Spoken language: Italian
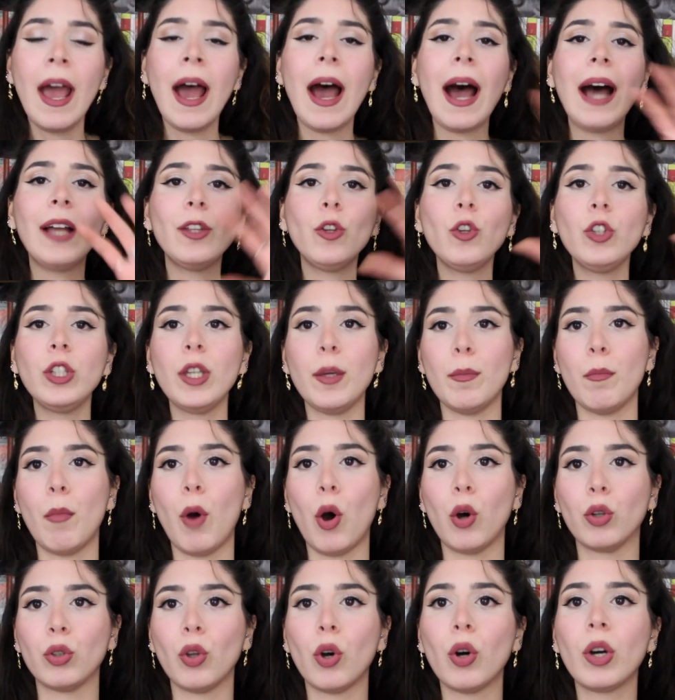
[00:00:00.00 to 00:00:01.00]
Ad ogni
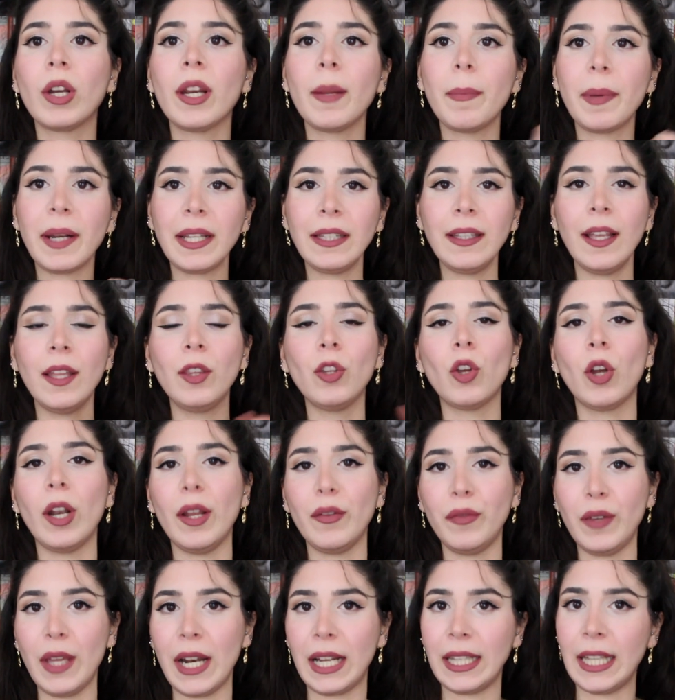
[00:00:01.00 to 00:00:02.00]
modo, riprendendo le
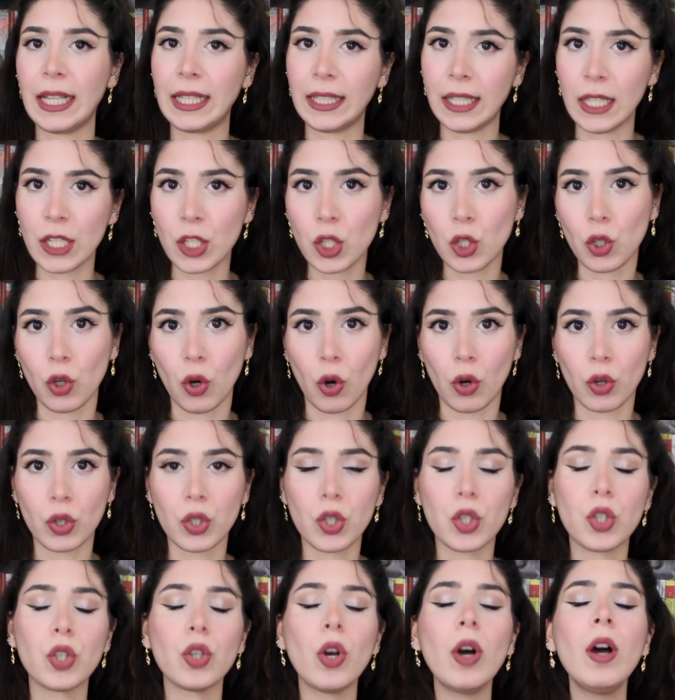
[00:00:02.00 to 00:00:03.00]
fila del
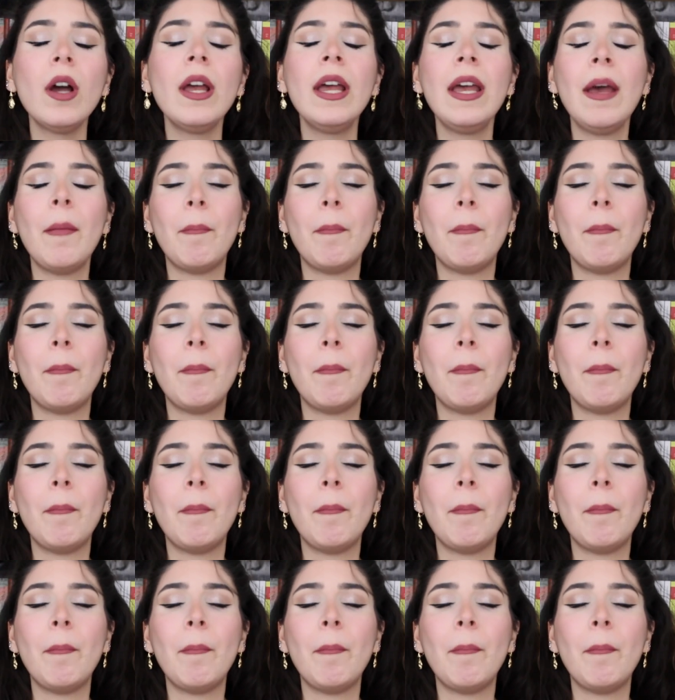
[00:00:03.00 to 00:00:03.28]
discorso,